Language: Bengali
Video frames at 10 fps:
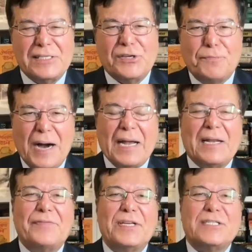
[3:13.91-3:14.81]
যে
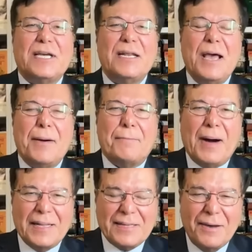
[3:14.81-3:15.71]
বাংলাদেশের
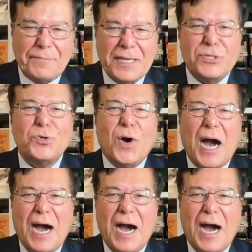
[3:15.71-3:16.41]
মাথাপিছু